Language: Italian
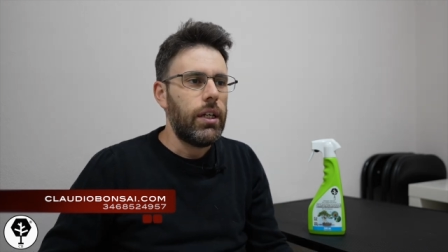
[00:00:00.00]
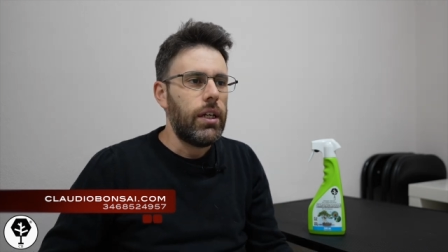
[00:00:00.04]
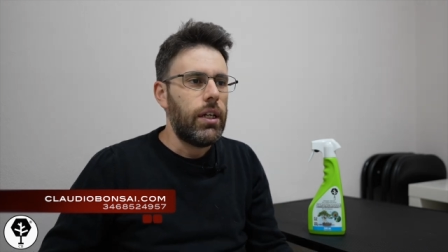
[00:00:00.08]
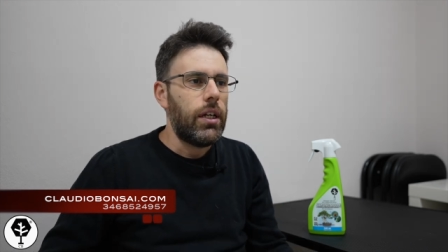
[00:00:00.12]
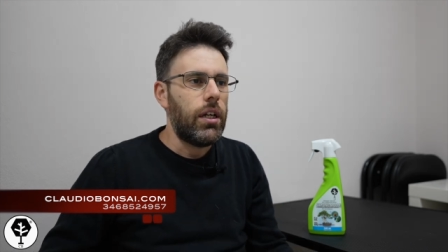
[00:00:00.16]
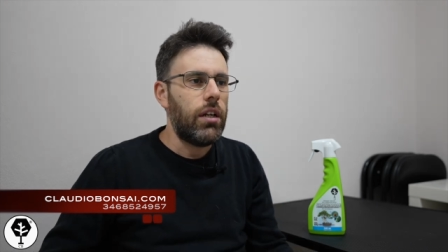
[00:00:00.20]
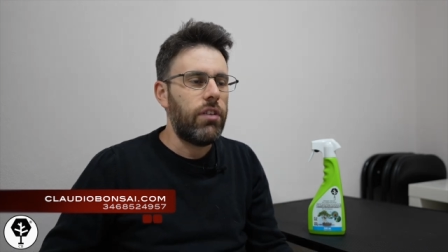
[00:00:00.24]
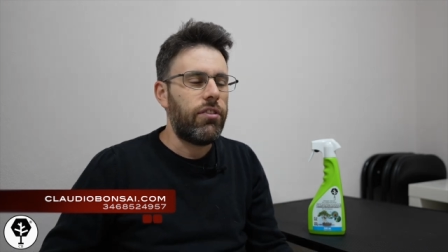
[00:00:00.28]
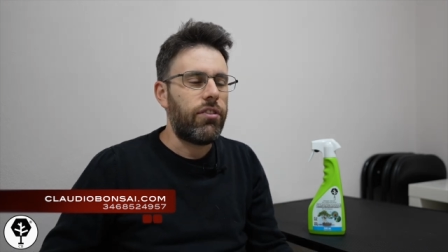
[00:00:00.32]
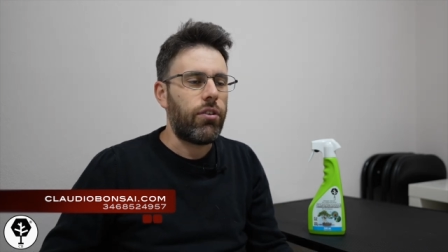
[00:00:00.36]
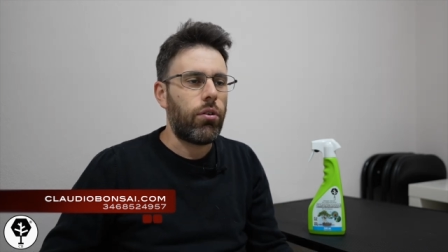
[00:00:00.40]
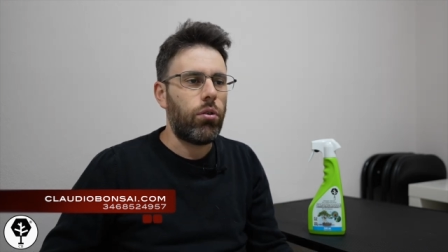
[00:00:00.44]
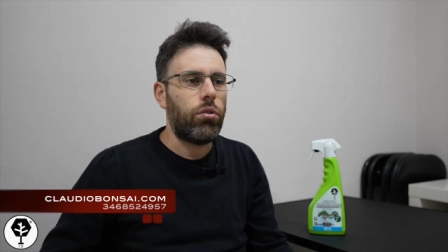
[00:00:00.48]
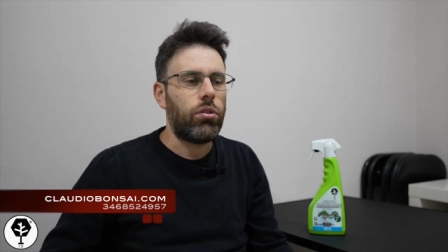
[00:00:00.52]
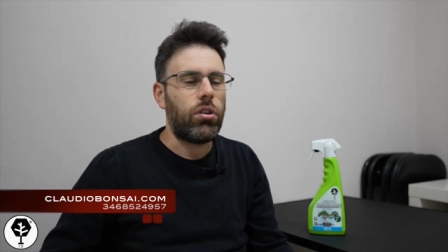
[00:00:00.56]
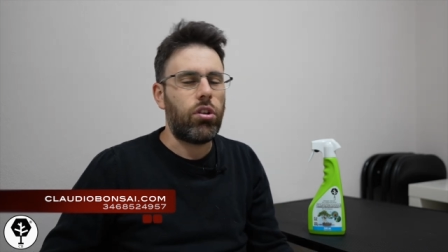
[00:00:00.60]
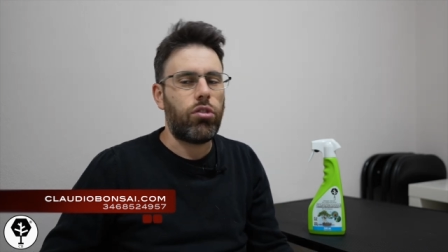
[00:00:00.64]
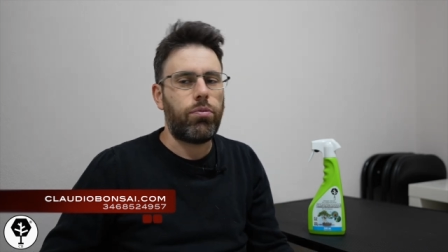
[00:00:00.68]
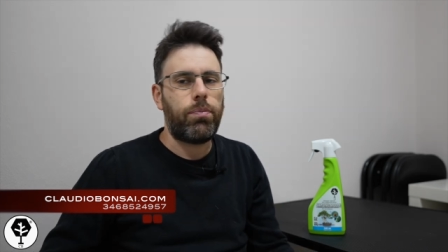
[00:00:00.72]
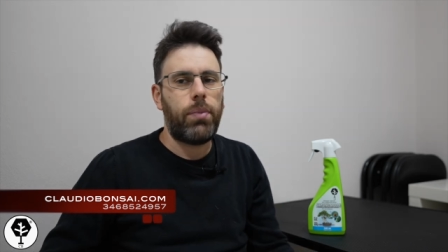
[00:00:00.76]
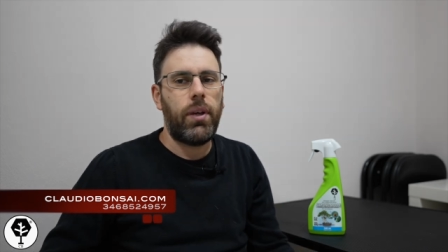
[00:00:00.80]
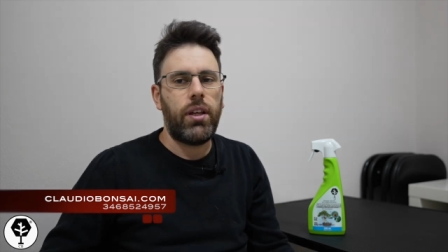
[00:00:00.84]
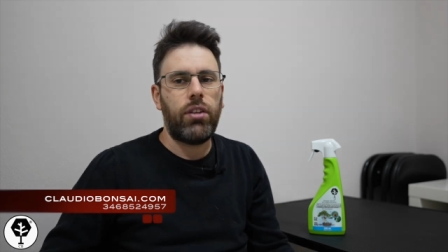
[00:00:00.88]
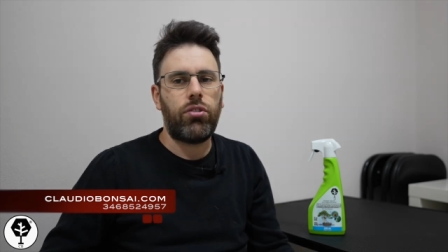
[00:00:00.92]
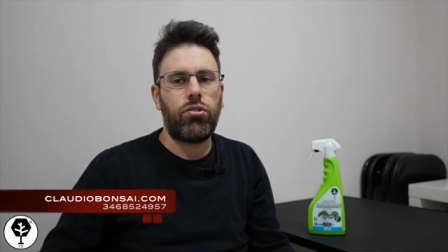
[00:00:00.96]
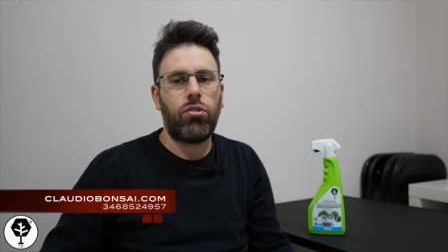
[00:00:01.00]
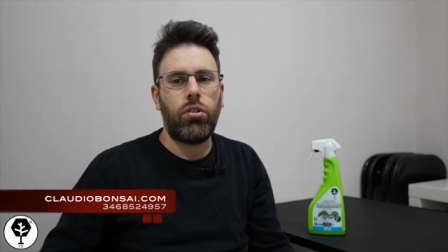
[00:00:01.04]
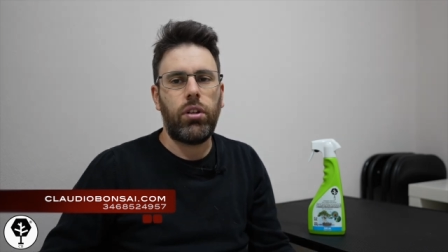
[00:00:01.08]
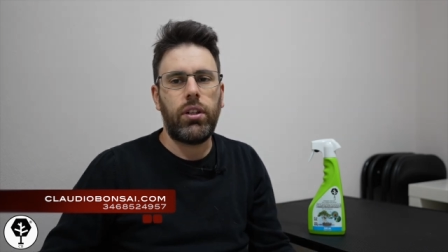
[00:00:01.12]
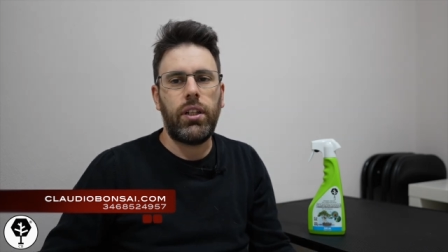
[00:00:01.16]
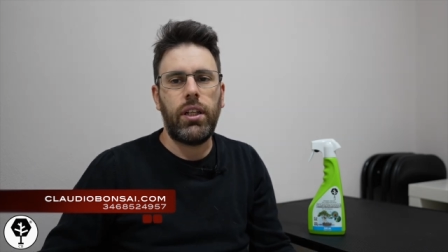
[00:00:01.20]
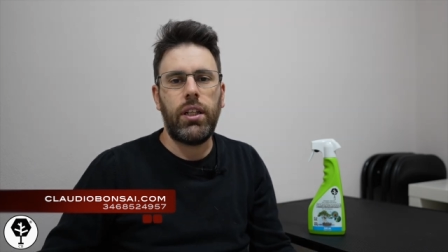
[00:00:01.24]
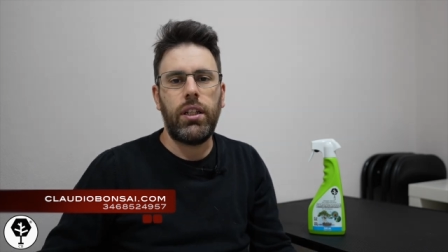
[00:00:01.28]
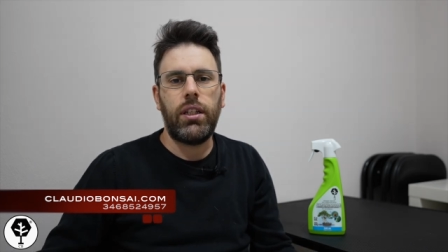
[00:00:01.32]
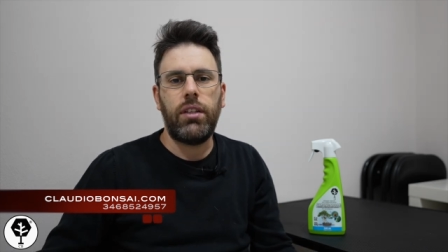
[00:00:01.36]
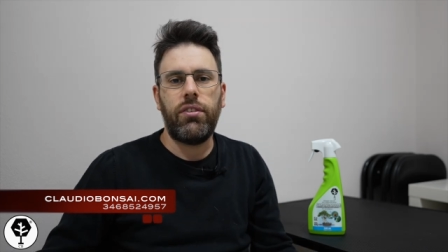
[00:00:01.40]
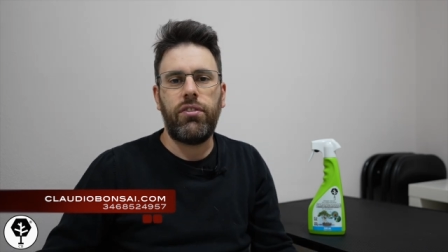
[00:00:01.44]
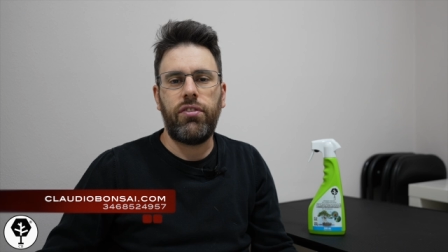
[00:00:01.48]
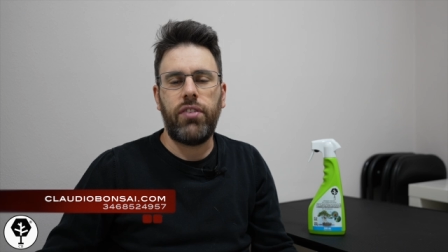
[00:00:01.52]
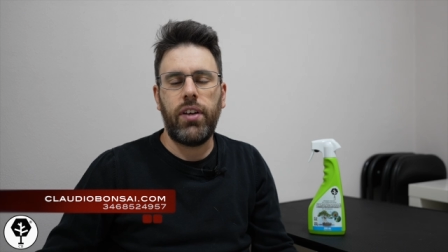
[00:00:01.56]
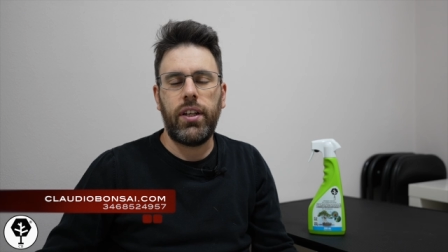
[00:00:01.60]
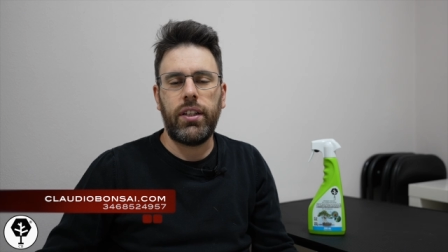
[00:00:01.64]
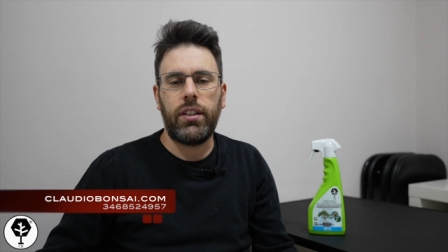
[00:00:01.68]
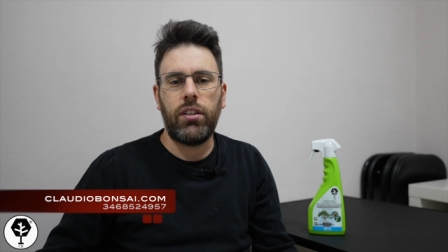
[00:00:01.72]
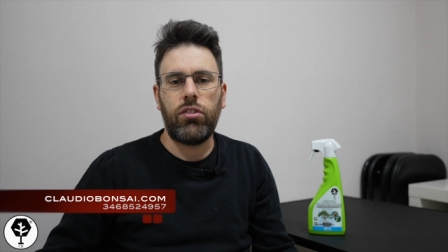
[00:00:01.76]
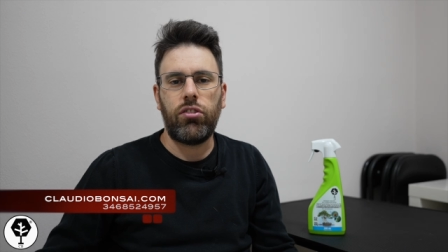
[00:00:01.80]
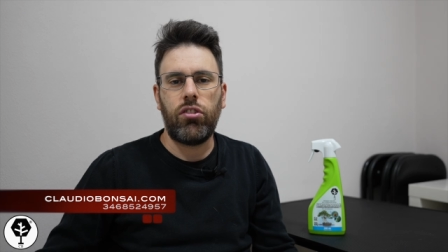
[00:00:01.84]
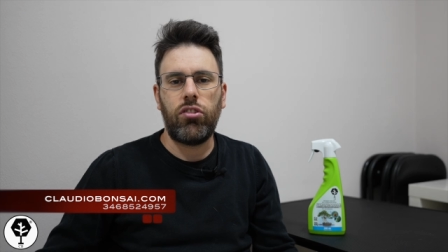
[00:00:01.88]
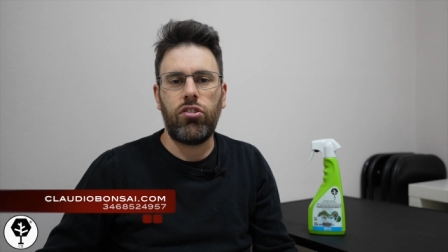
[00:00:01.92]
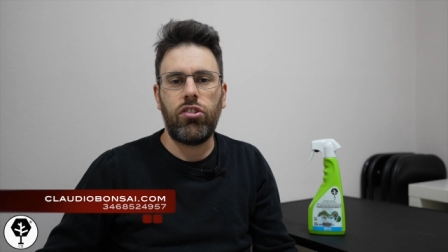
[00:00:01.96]
il fronte spesso ha dei
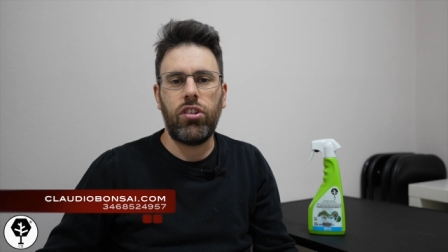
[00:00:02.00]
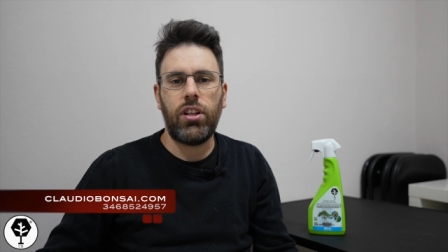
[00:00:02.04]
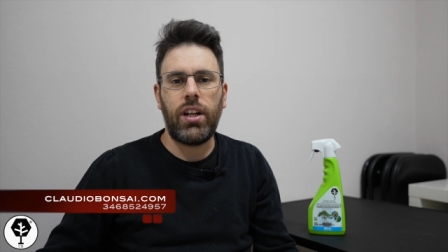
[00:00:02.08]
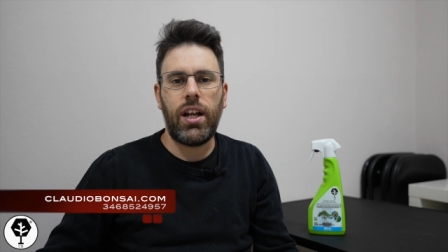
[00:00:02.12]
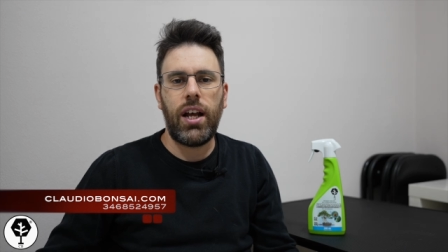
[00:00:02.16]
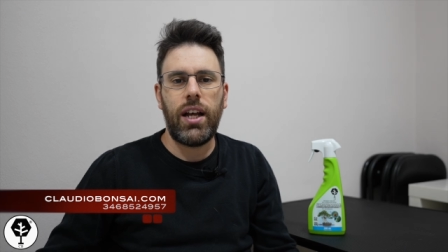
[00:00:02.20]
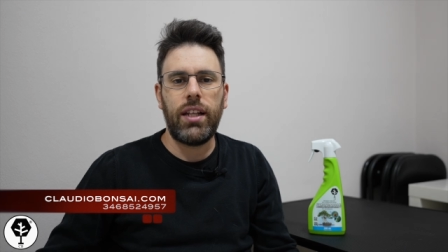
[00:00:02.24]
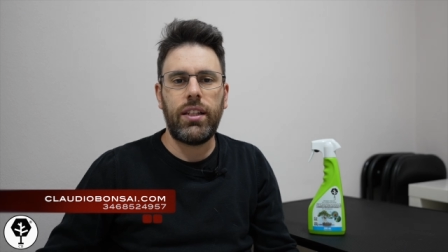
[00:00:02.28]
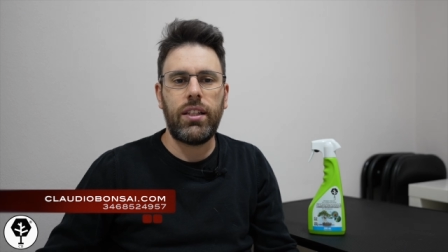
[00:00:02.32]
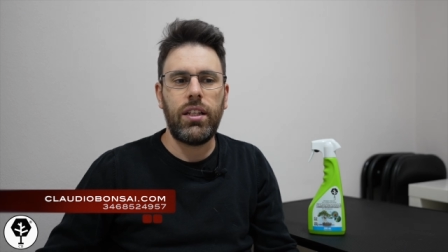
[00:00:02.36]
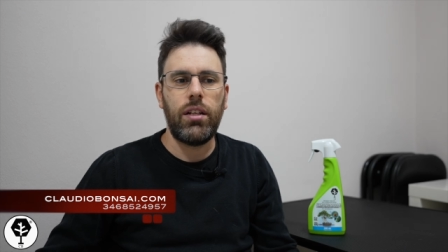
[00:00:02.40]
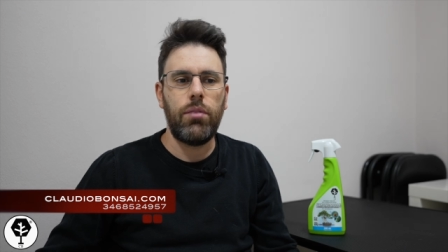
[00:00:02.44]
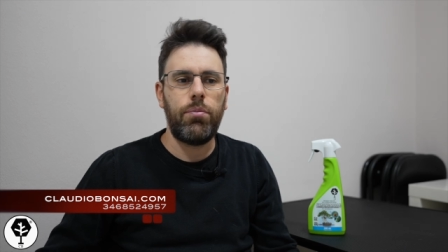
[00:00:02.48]
difetti esagerati,